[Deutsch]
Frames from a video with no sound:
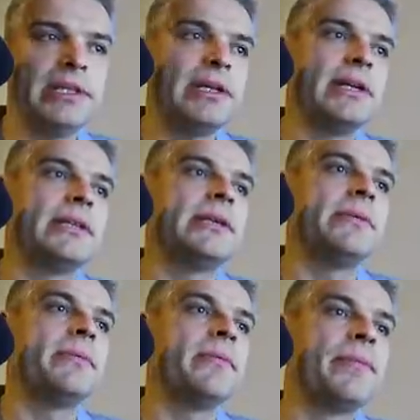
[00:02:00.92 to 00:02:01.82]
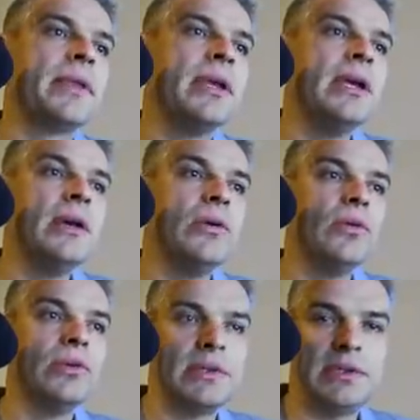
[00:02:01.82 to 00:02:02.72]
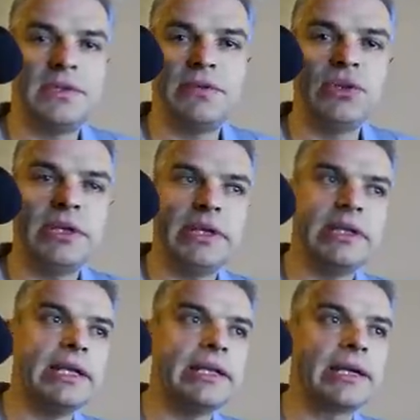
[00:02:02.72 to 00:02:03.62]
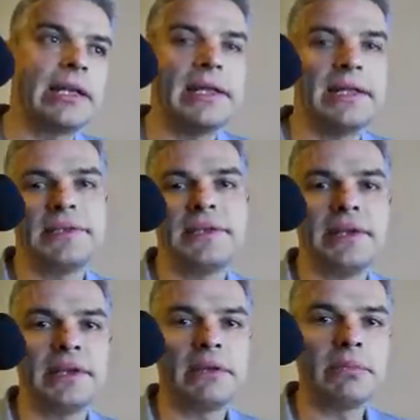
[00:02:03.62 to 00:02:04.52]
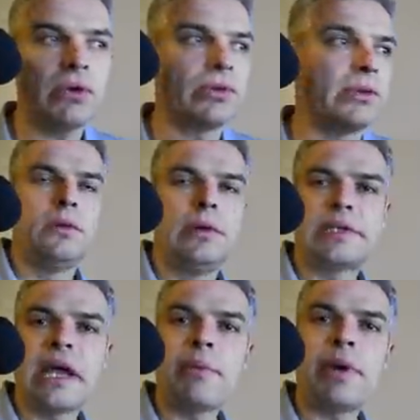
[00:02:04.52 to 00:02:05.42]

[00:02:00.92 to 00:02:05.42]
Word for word: hatte. Und sie wurde in einer kleinen Serie gebaut. Es gab